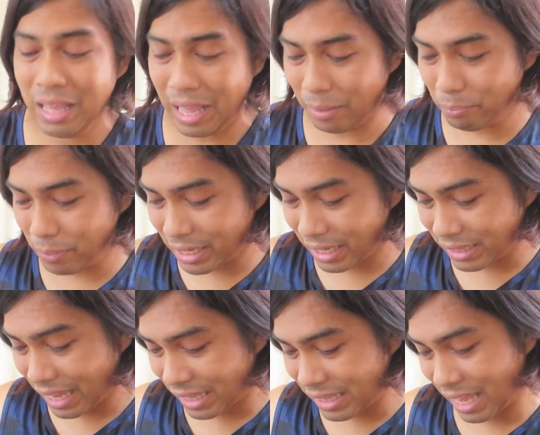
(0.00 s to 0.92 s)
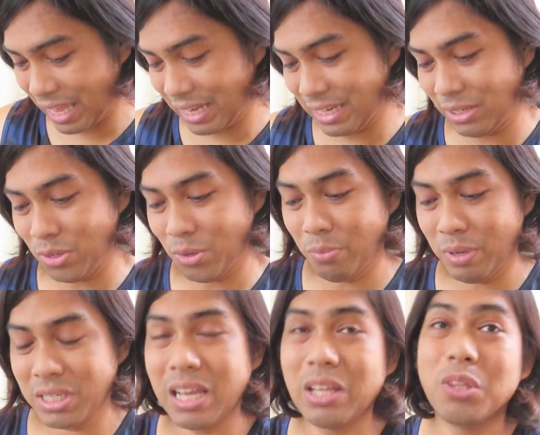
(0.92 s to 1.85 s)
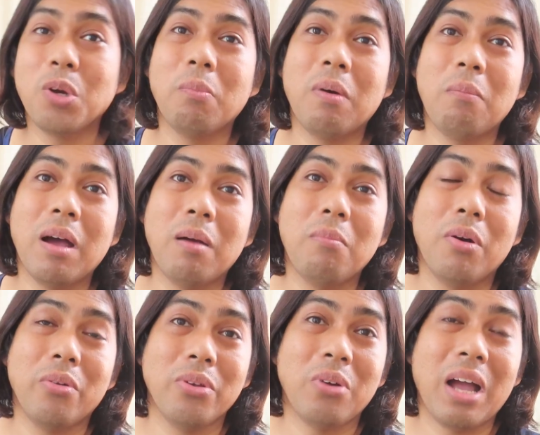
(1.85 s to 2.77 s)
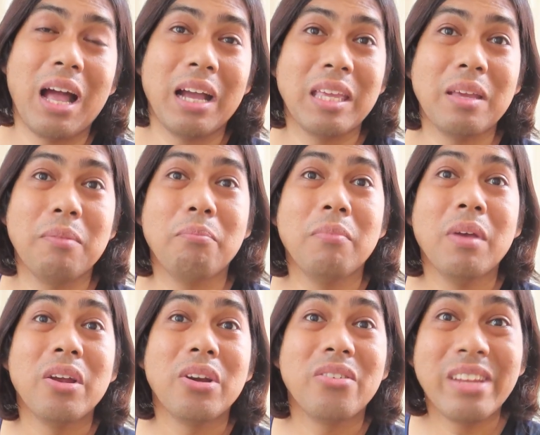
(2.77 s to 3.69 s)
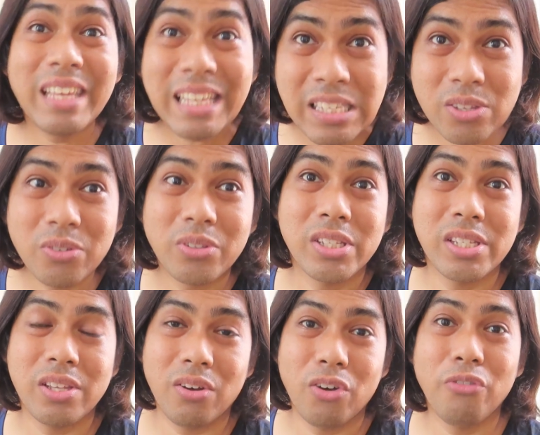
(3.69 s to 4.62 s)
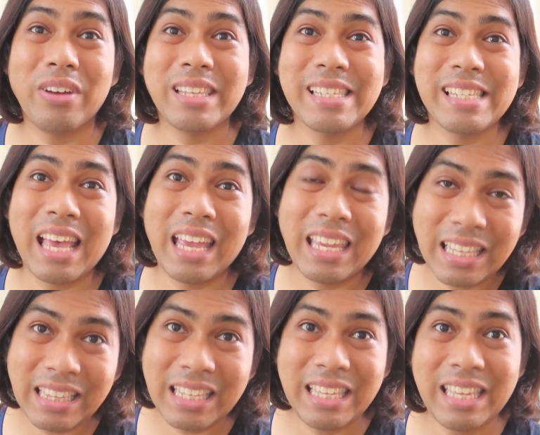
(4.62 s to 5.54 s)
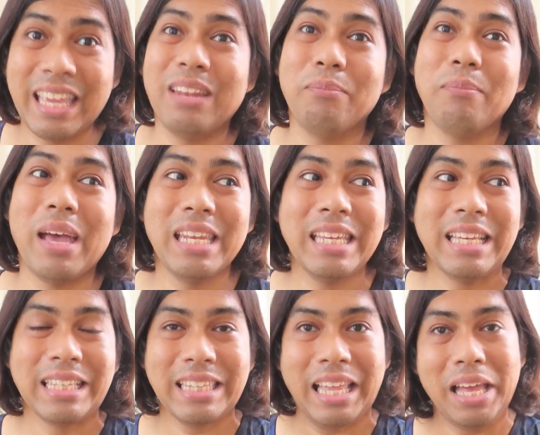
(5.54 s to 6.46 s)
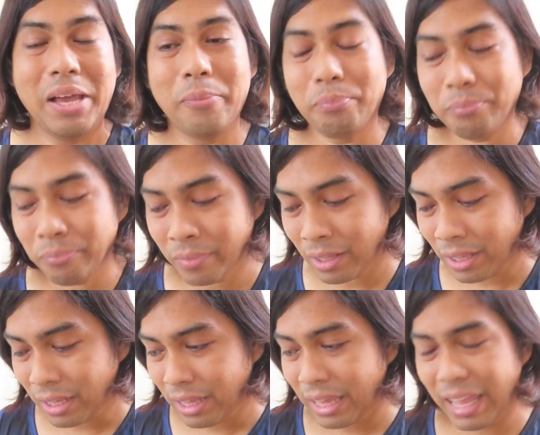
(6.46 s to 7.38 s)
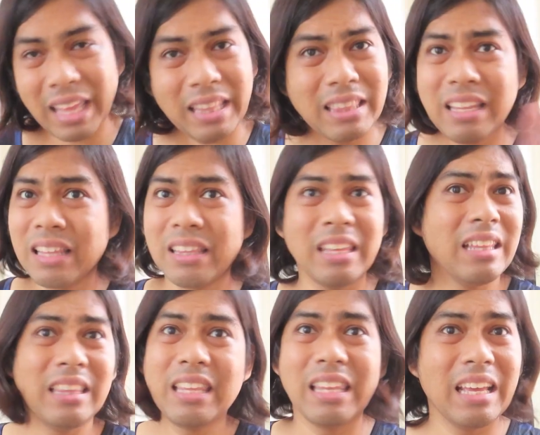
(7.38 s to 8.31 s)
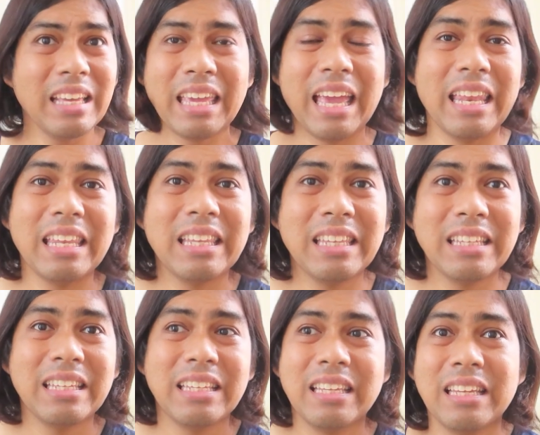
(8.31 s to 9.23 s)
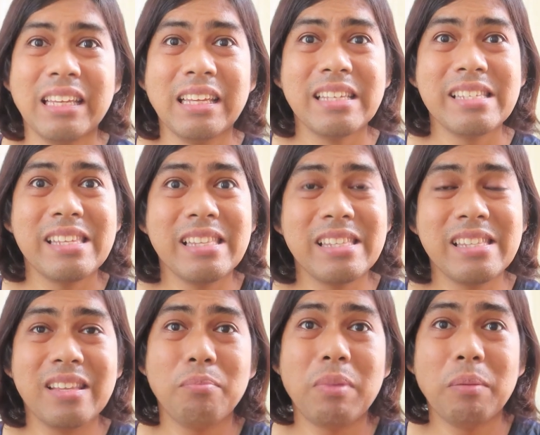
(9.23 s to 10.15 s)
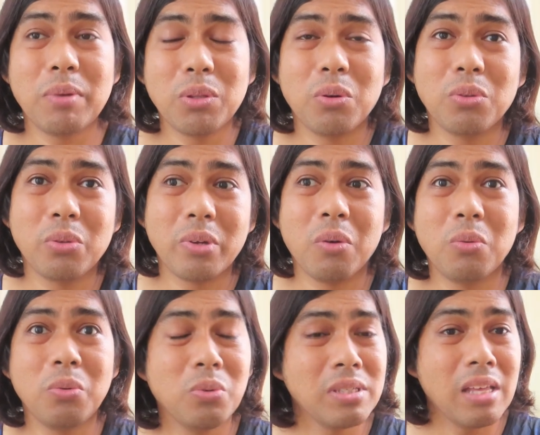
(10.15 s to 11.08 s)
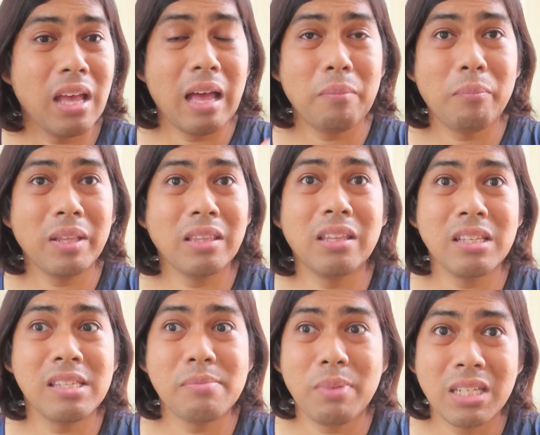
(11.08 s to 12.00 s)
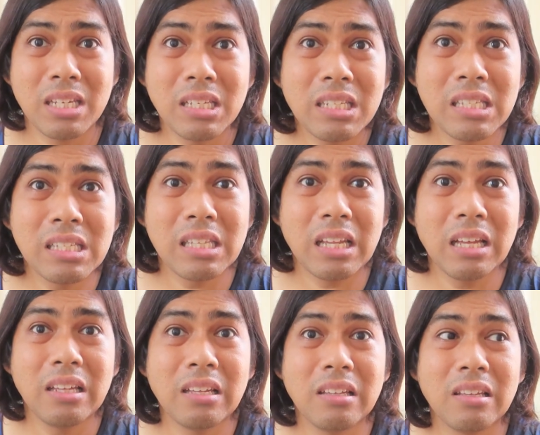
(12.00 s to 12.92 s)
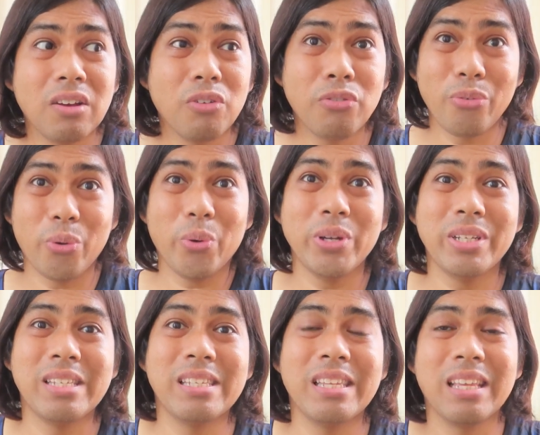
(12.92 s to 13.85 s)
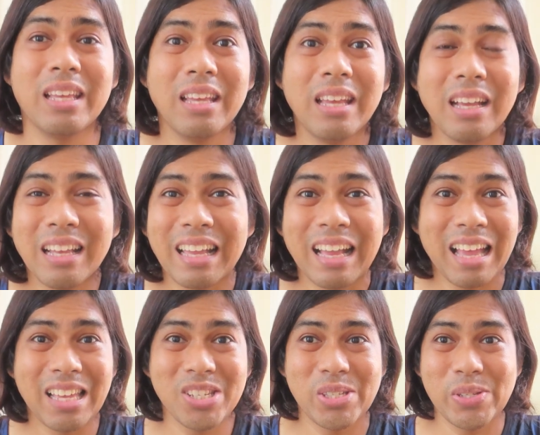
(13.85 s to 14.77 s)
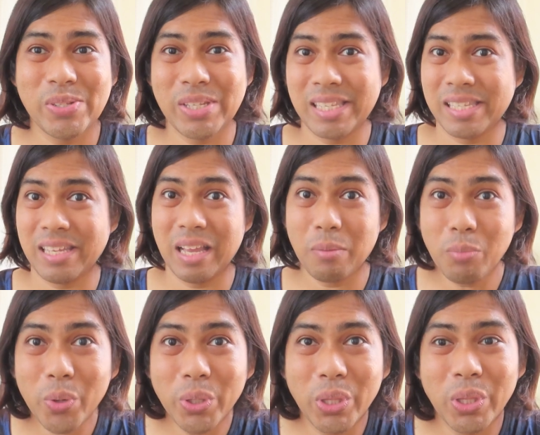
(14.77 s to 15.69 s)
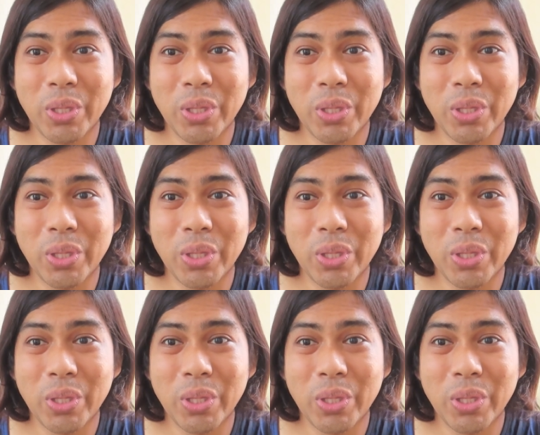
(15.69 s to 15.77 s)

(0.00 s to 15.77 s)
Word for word: ang pinagdadaanan ko. Masyadong mababaw yung aking reasons of anxiety and panic attack. At not, hindi lang yan. Since nagpapadoktor ako sa apat na espesyalista, of course, gagastos ka sa gamot.